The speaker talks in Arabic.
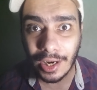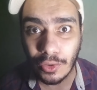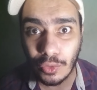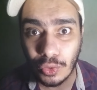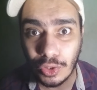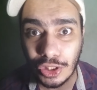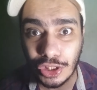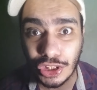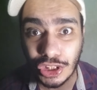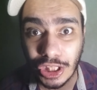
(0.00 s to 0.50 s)
على
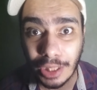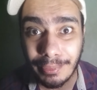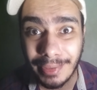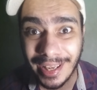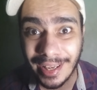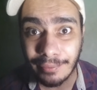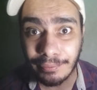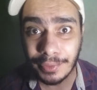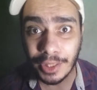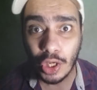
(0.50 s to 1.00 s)
كل
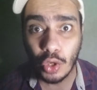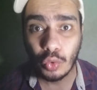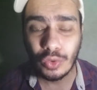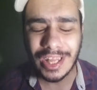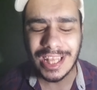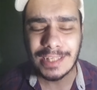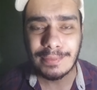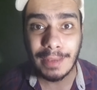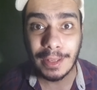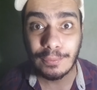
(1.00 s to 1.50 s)
الشباب
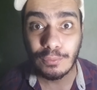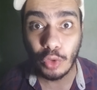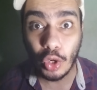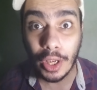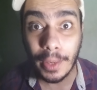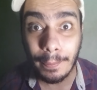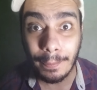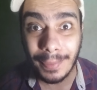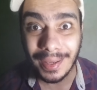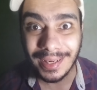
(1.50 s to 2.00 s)
والناس بقت
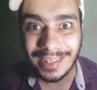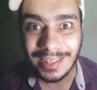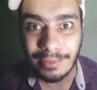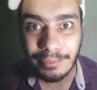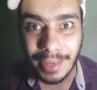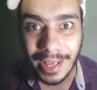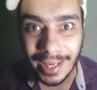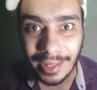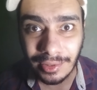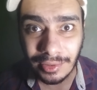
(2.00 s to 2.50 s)
محبة
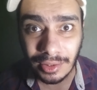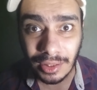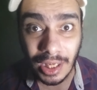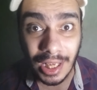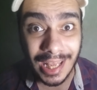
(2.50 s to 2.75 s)
للمال